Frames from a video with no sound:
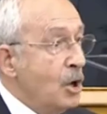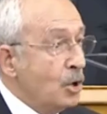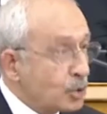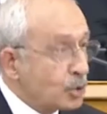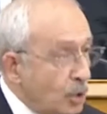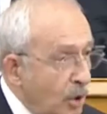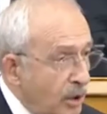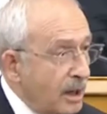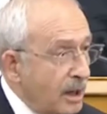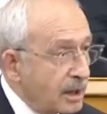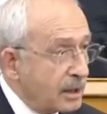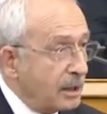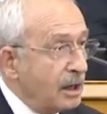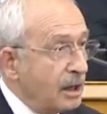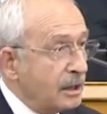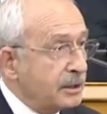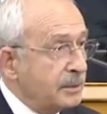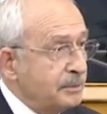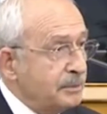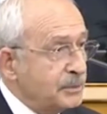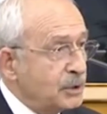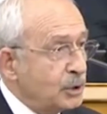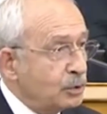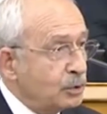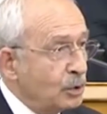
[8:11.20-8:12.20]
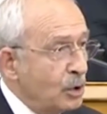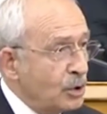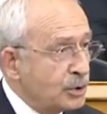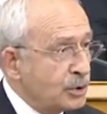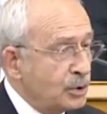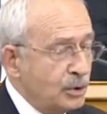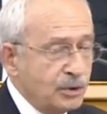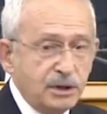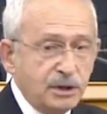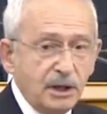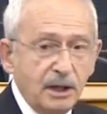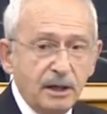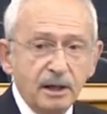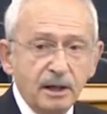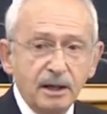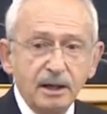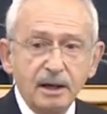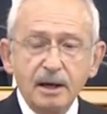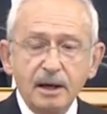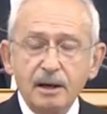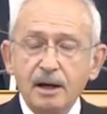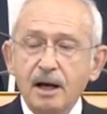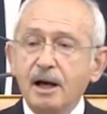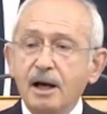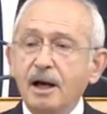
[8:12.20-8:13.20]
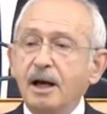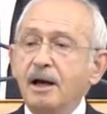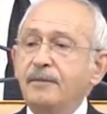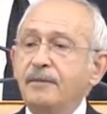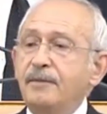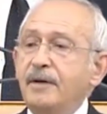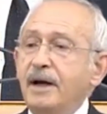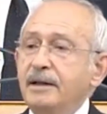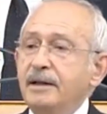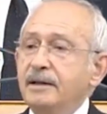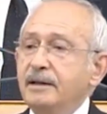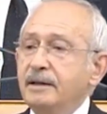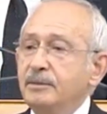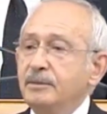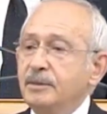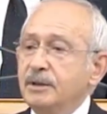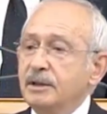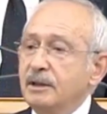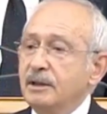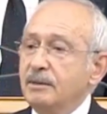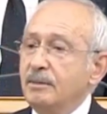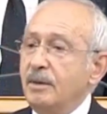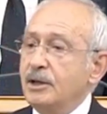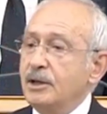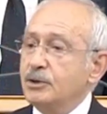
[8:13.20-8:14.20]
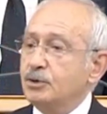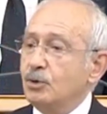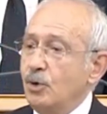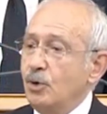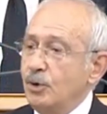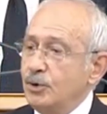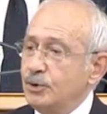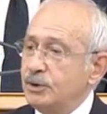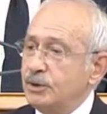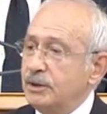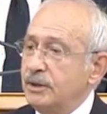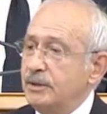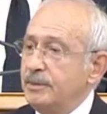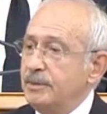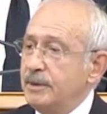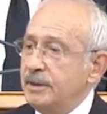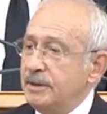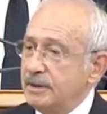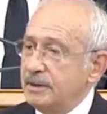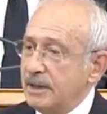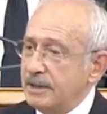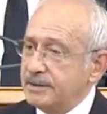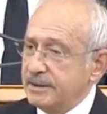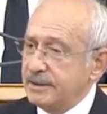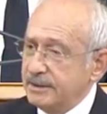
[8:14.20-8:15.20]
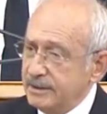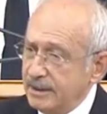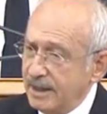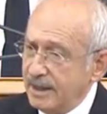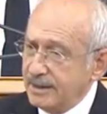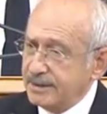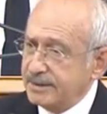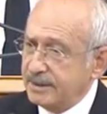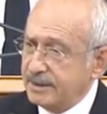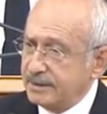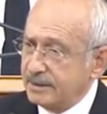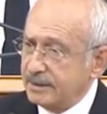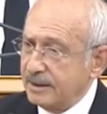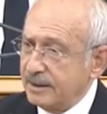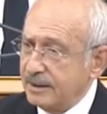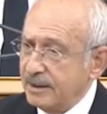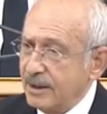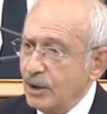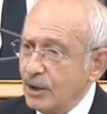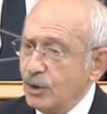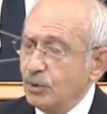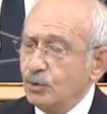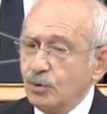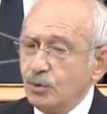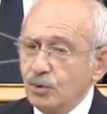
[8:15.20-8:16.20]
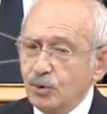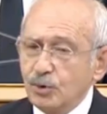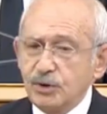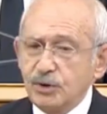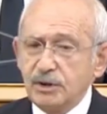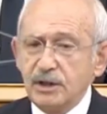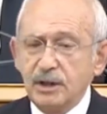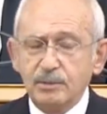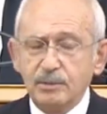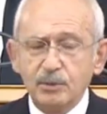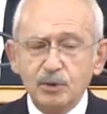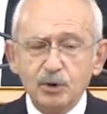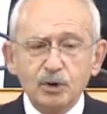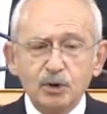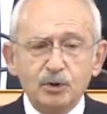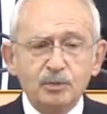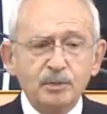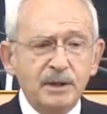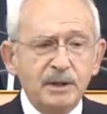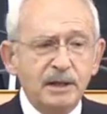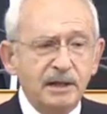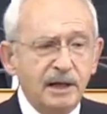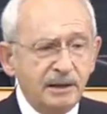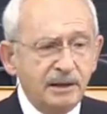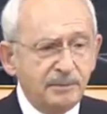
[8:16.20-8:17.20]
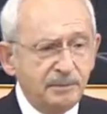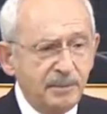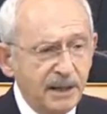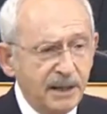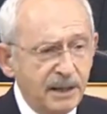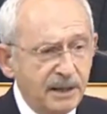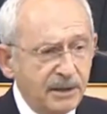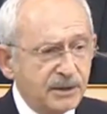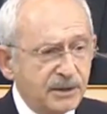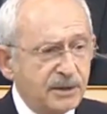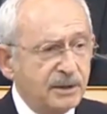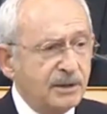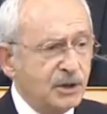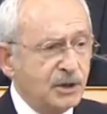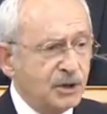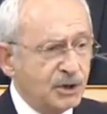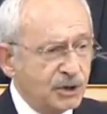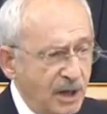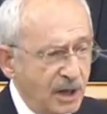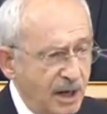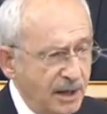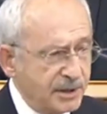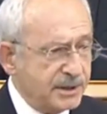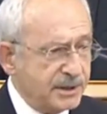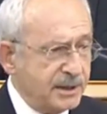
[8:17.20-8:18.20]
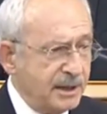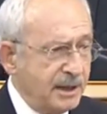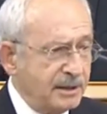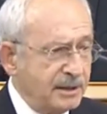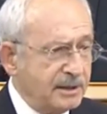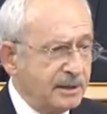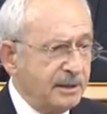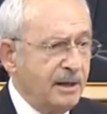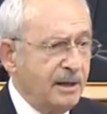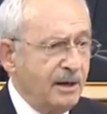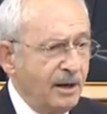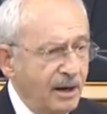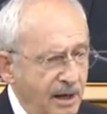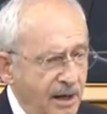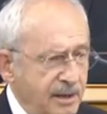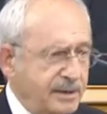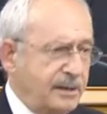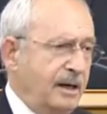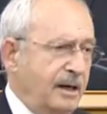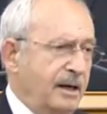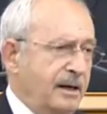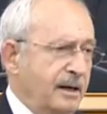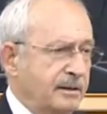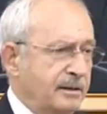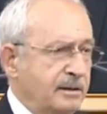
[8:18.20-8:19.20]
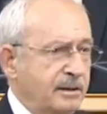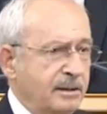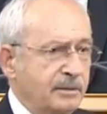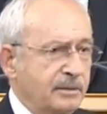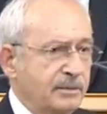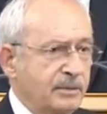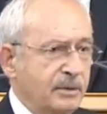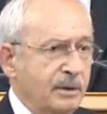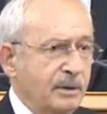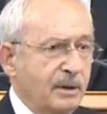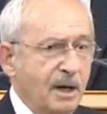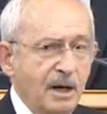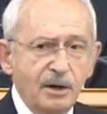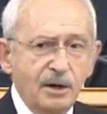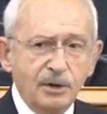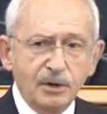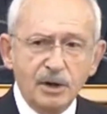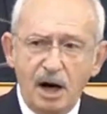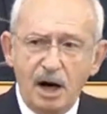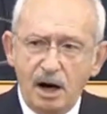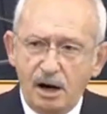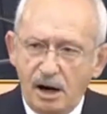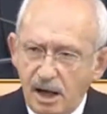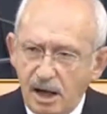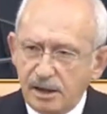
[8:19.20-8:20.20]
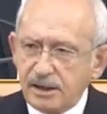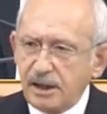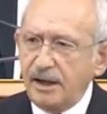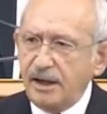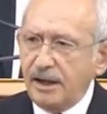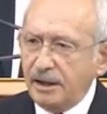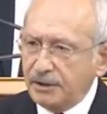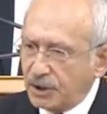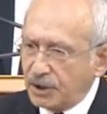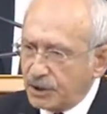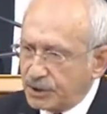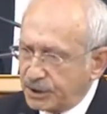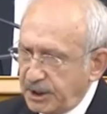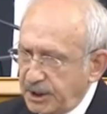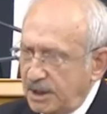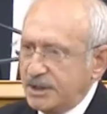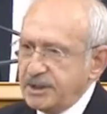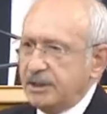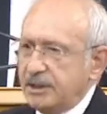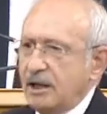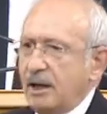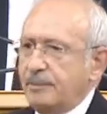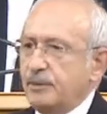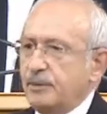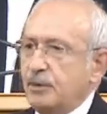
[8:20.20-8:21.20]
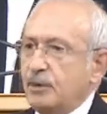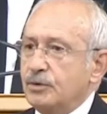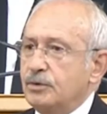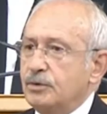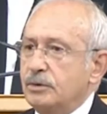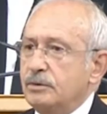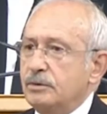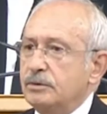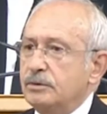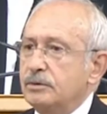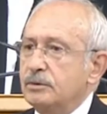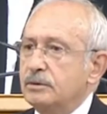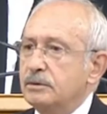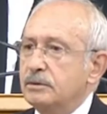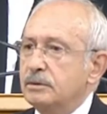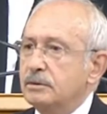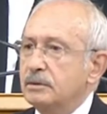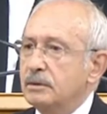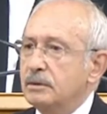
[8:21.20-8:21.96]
Sonra kalkmış diyorsun ki efendim Yılmaz Özdil bir yazı yazdı. Türkiye Büyük Millet Meclisi'nin şahsiyetine hakarettir bu. Ya hakareti siz yapıyorsunuz.